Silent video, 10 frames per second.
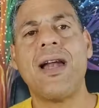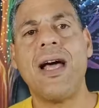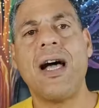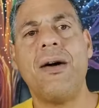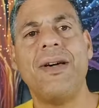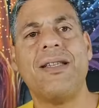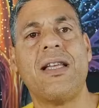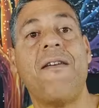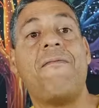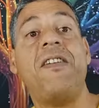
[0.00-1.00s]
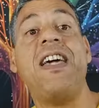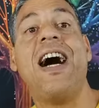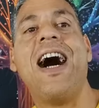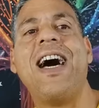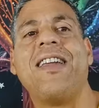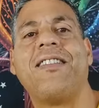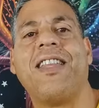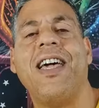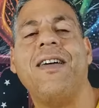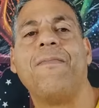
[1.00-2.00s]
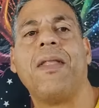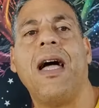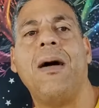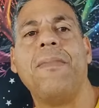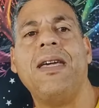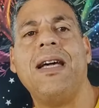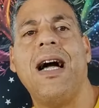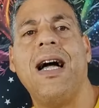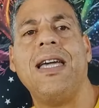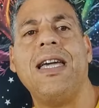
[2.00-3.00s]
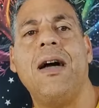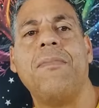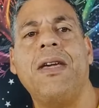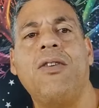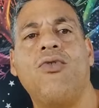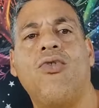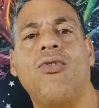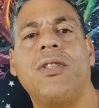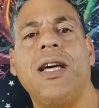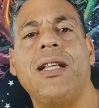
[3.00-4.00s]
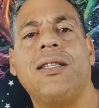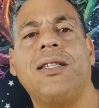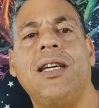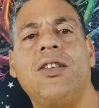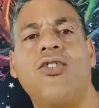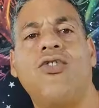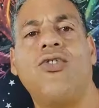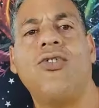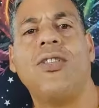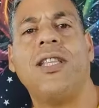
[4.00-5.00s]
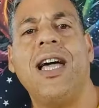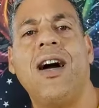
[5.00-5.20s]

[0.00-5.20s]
la cabeza, fijarte, amiga y amigo del signo de